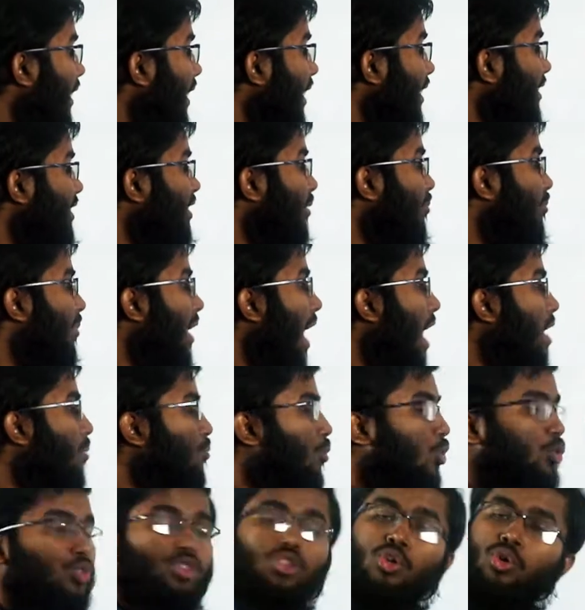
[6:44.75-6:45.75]
এই যে ব্লাড
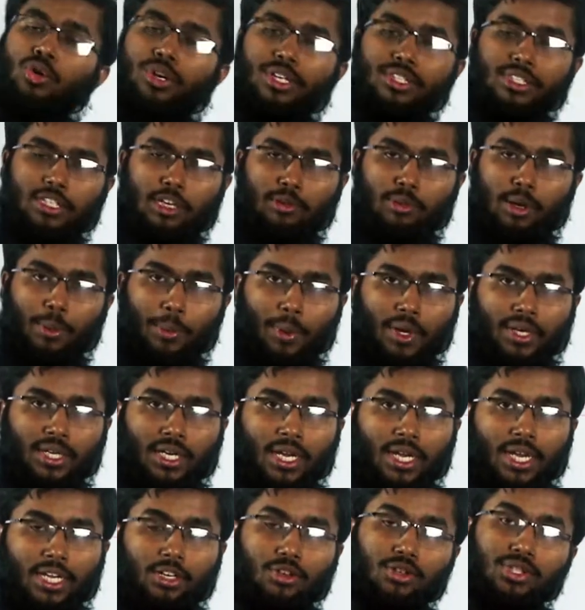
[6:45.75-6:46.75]
বন্ধ হয়ে যাওয়ার ব্যাপারটা
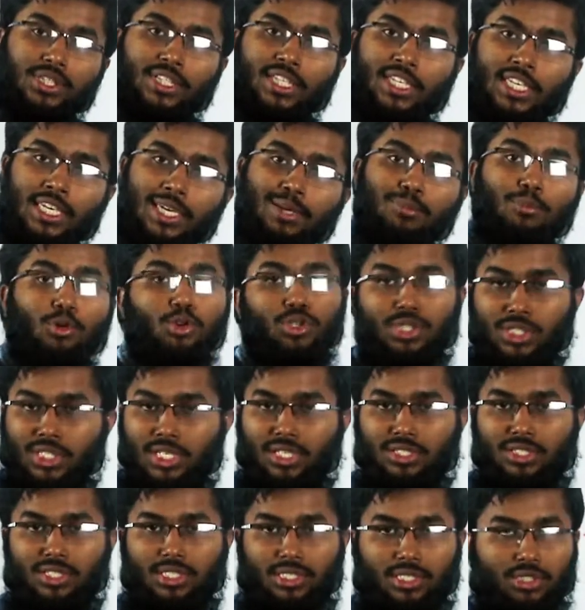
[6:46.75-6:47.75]
এটা হচ্ছে
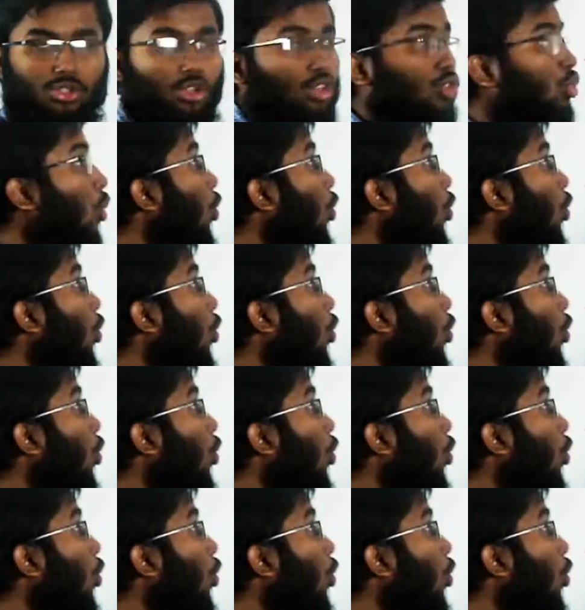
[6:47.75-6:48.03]
হিমোস্টেসিস নট